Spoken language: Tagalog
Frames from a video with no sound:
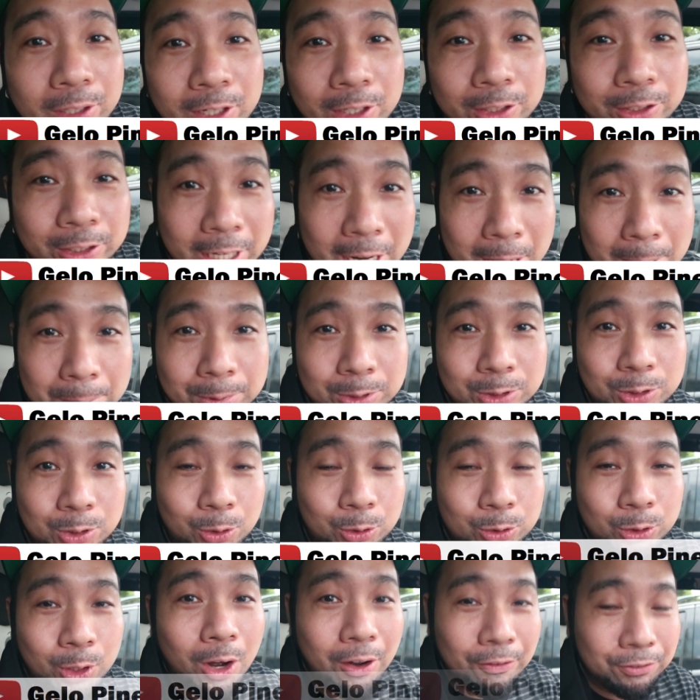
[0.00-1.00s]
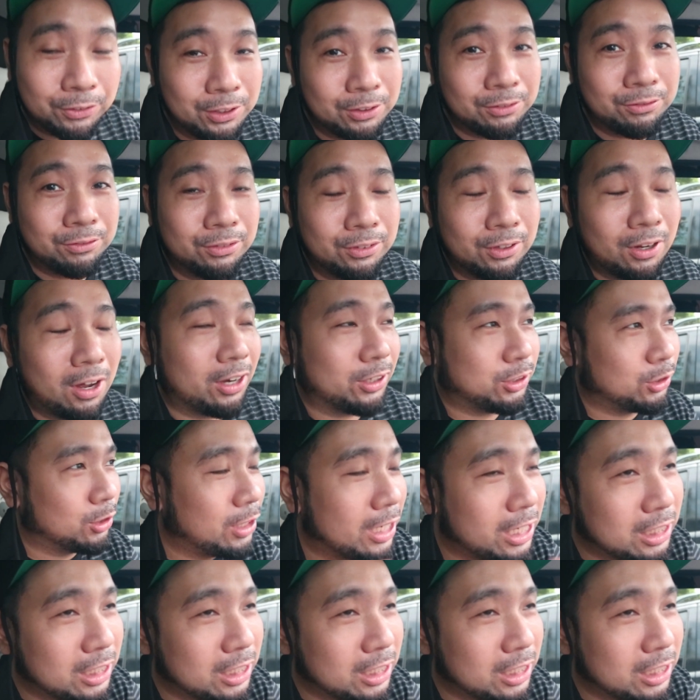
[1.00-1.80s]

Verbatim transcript: to another episode of the vlog.